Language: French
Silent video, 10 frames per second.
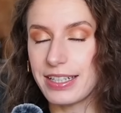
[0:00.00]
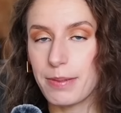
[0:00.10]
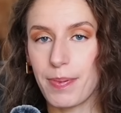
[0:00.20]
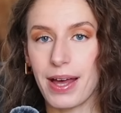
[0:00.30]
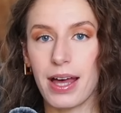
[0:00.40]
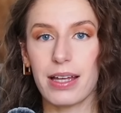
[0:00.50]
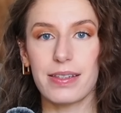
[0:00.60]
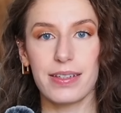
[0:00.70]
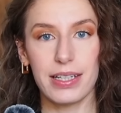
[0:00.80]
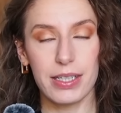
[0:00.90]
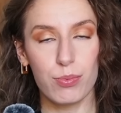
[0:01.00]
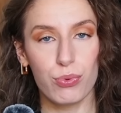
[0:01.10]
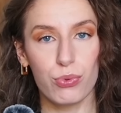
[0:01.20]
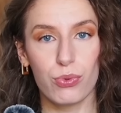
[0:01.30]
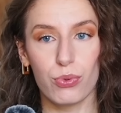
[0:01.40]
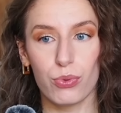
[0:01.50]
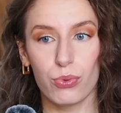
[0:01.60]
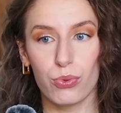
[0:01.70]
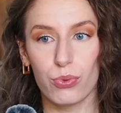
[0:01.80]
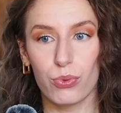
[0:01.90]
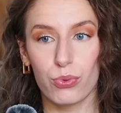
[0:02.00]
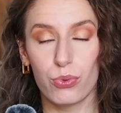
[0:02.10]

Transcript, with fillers: le départ, dès le début de,